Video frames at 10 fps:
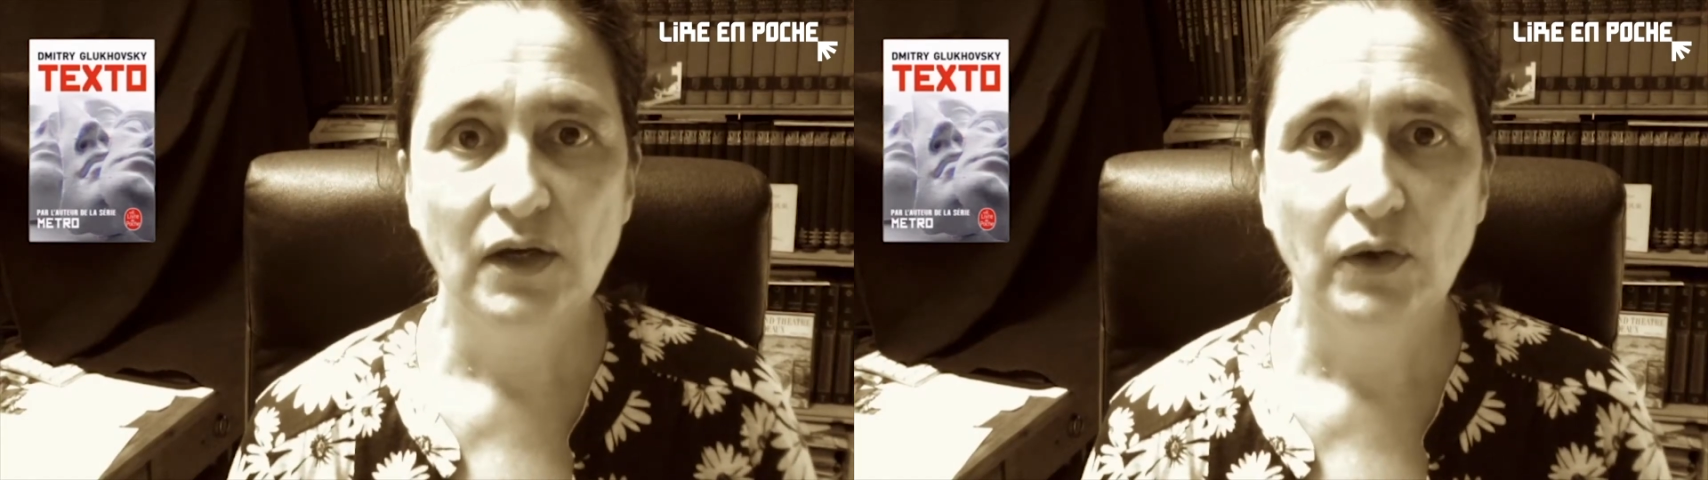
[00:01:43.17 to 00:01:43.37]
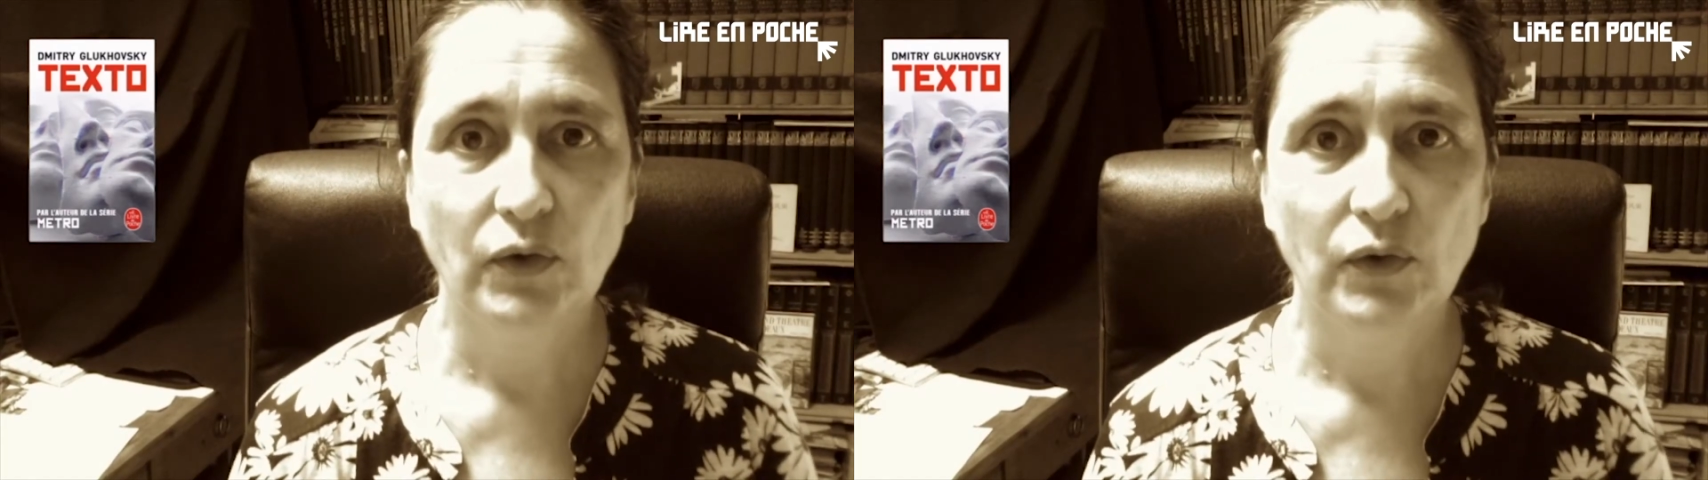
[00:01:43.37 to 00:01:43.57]

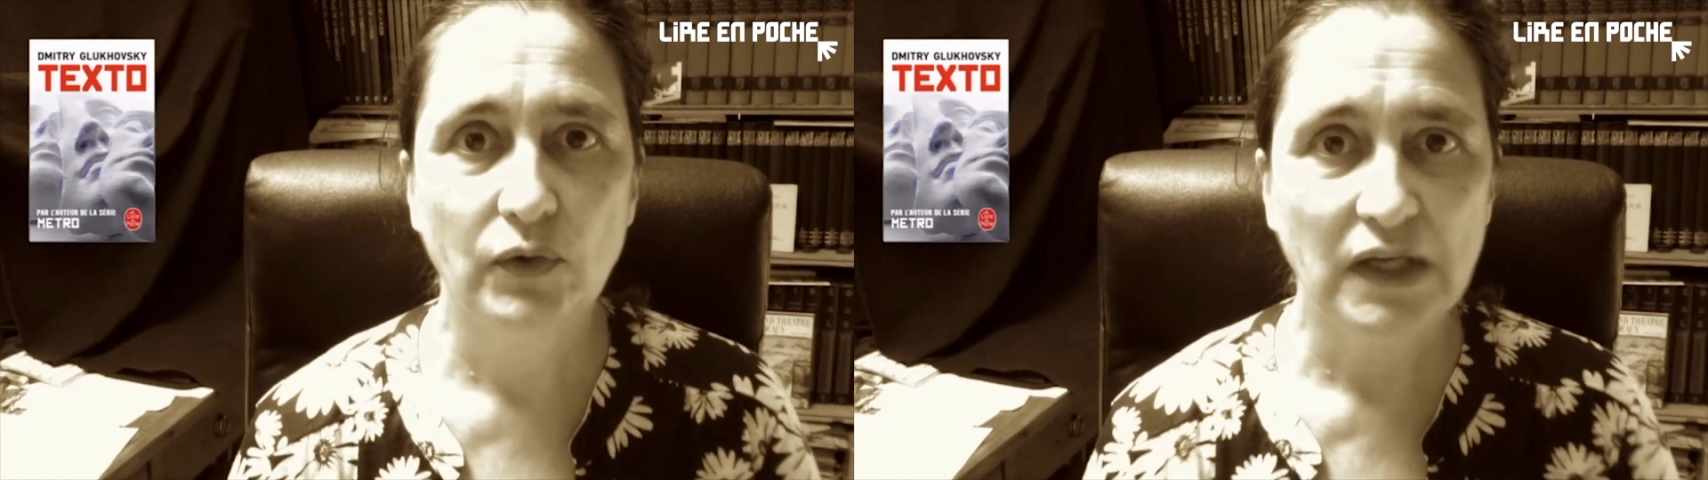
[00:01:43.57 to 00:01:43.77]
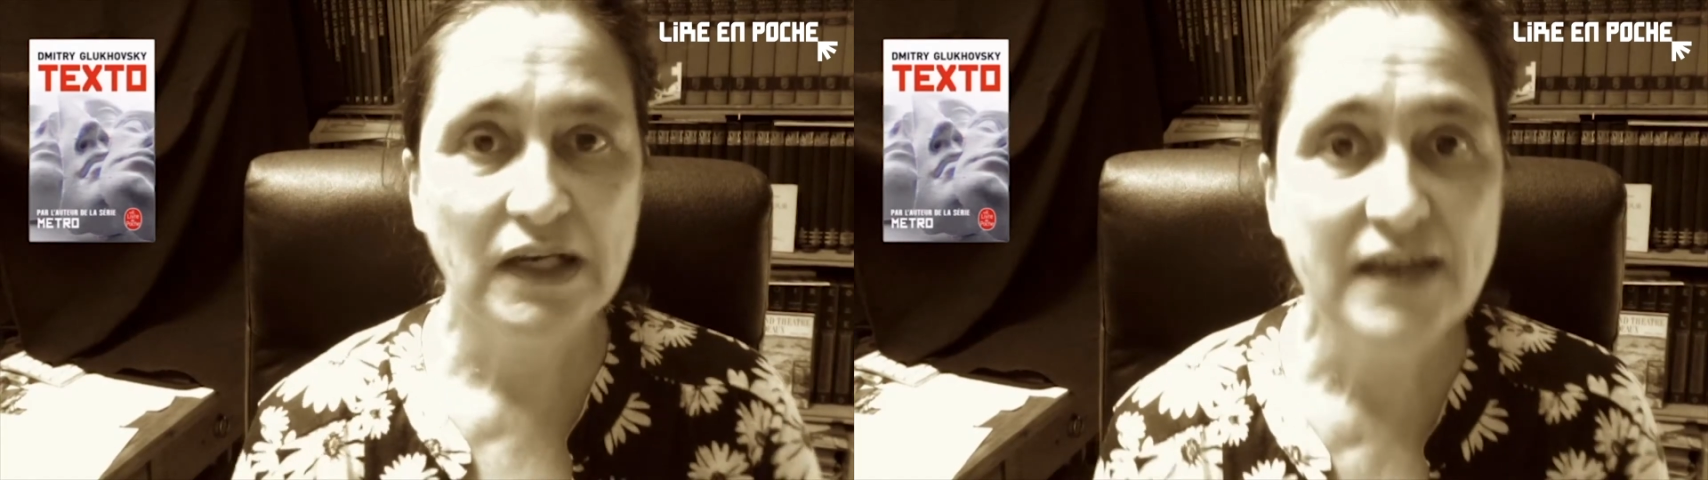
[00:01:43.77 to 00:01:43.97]
euh,
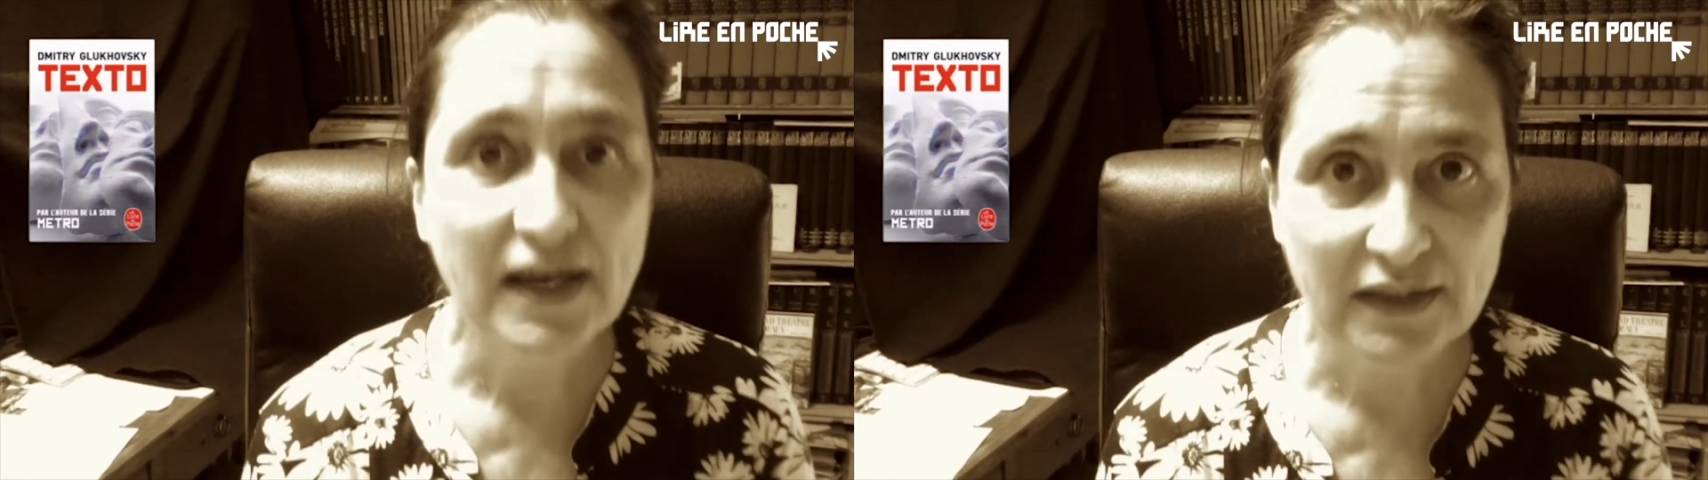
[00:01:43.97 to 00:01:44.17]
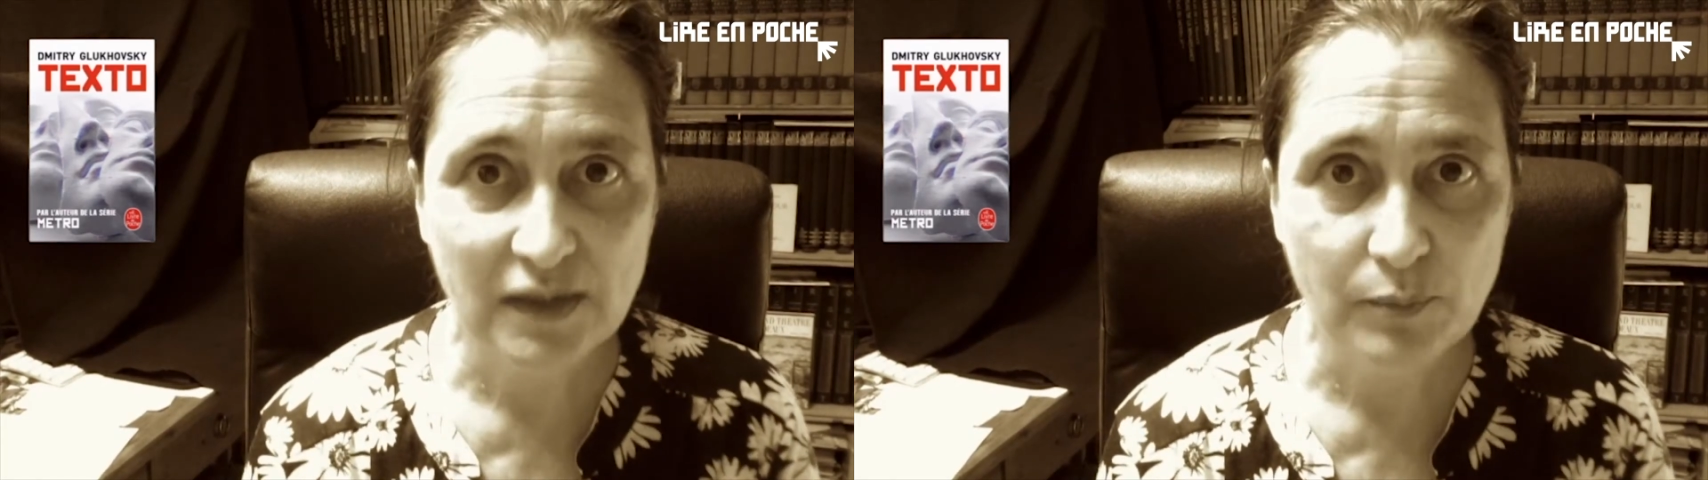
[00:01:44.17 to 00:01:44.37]
il y a qui